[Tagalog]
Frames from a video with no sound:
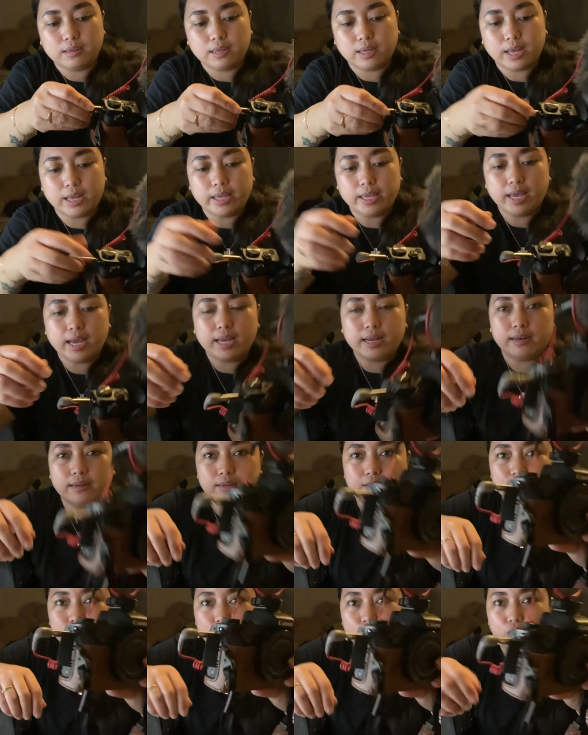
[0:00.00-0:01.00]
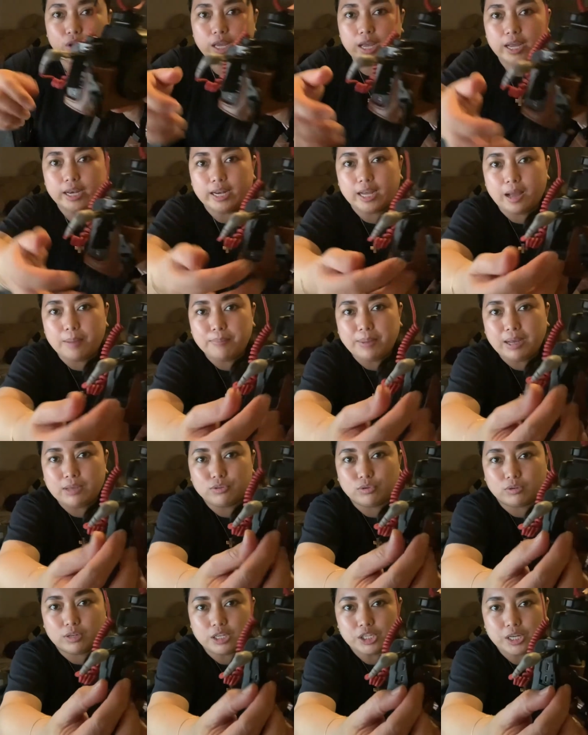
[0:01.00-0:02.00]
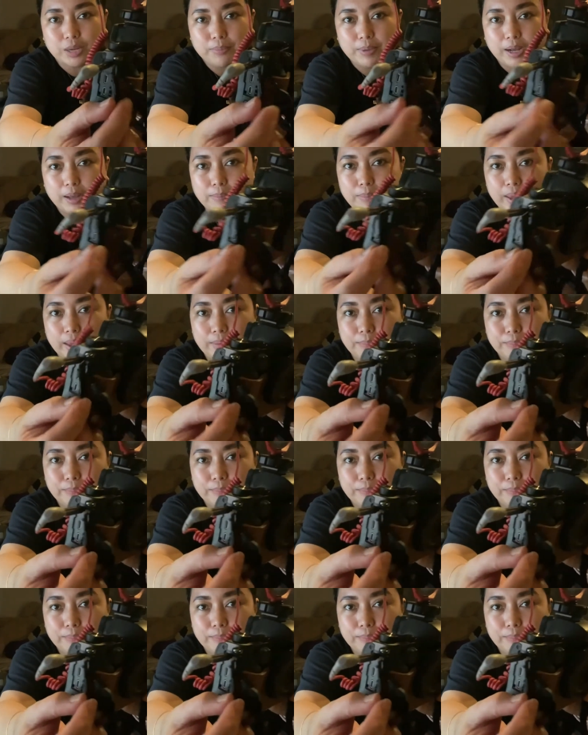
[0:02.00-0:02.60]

ayan so ayan nakapasok na siya mga be